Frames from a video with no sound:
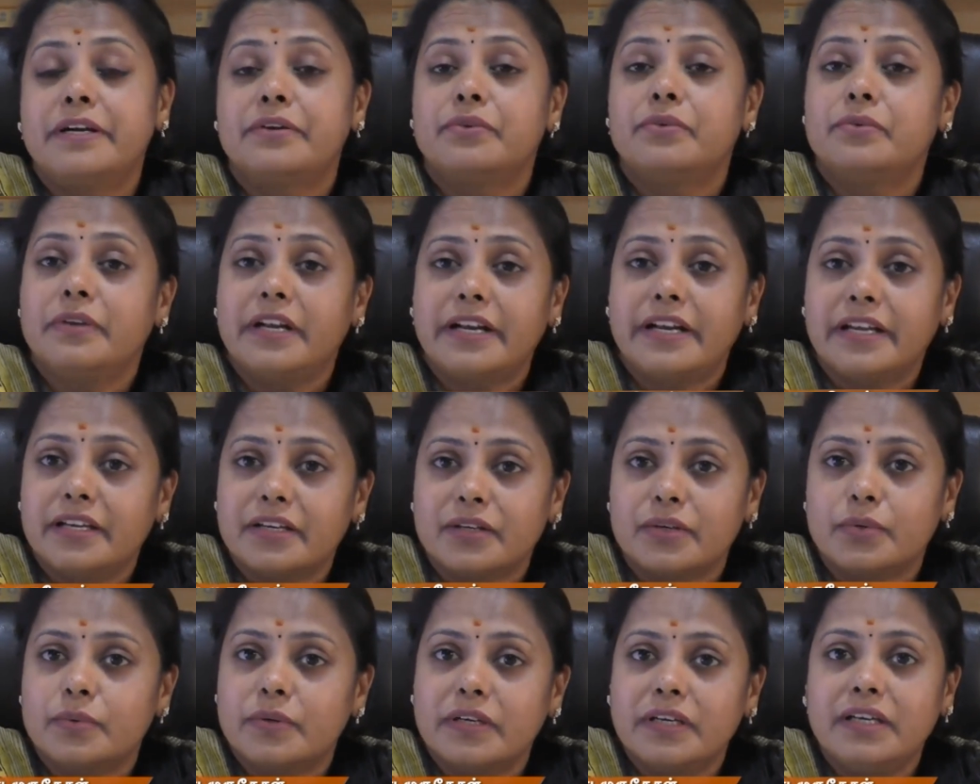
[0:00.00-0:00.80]
பண்ணணும்னு
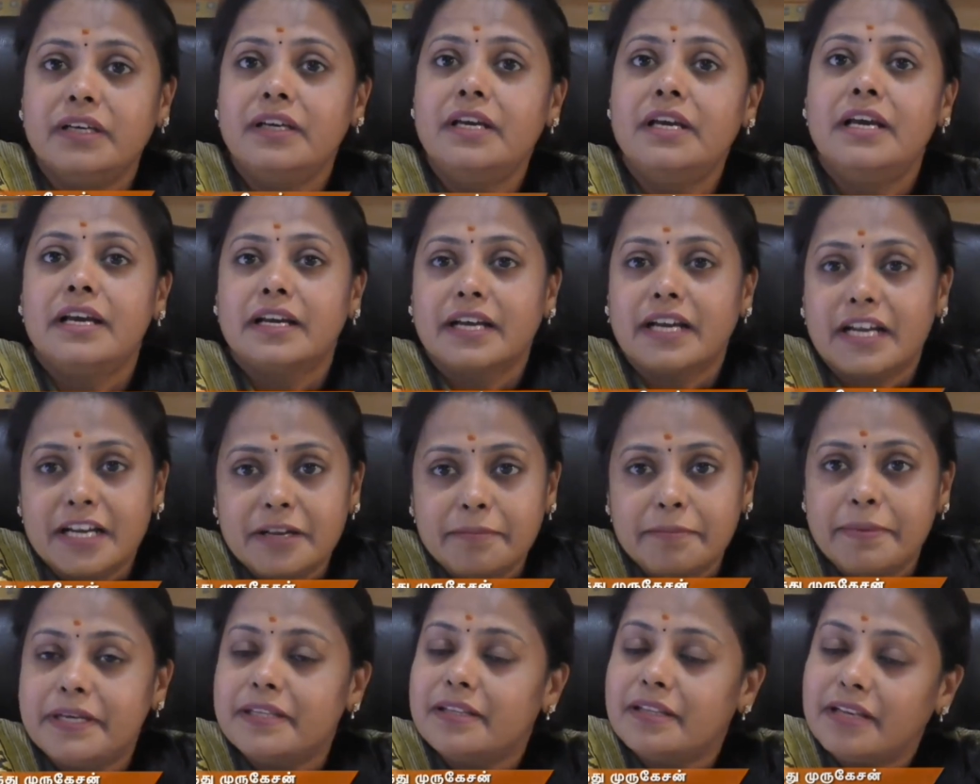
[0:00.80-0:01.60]
நினைக்கிறவங்க
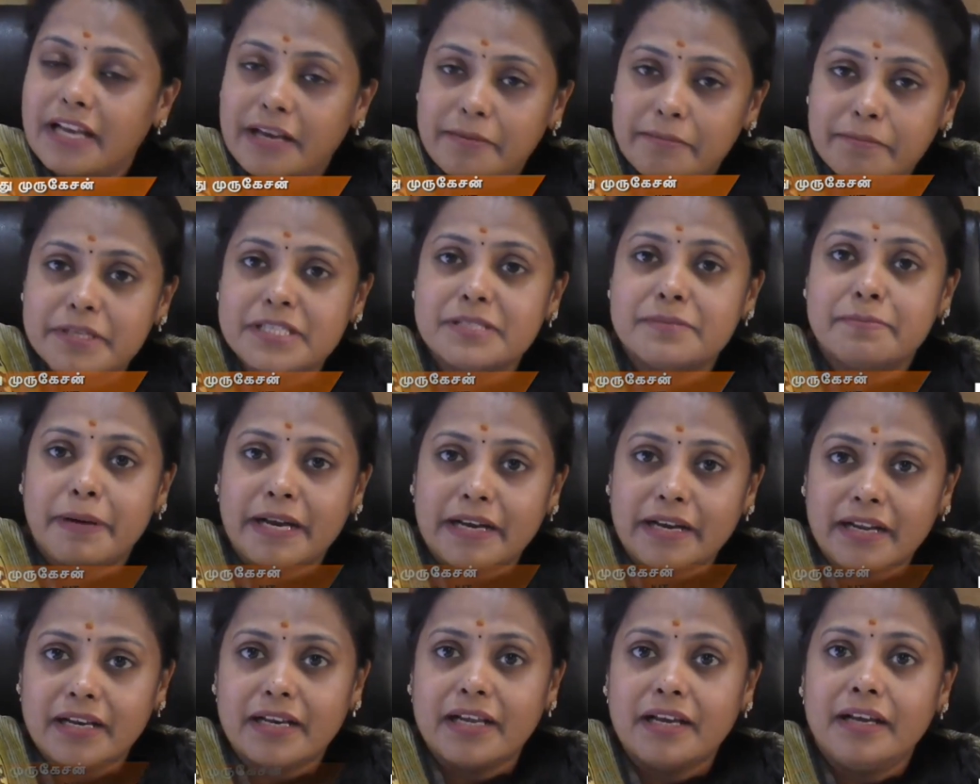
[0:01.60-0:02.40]
கண்டிப்பாக இதில் எம்எஸ்
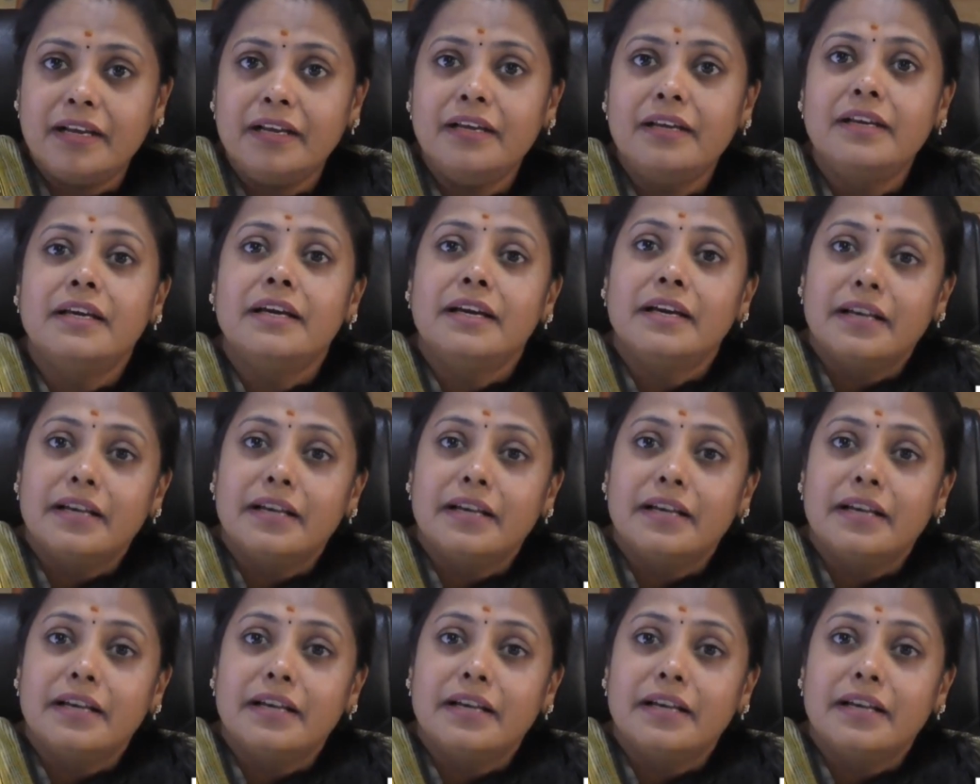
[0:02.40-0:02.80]
பண்ணலாம்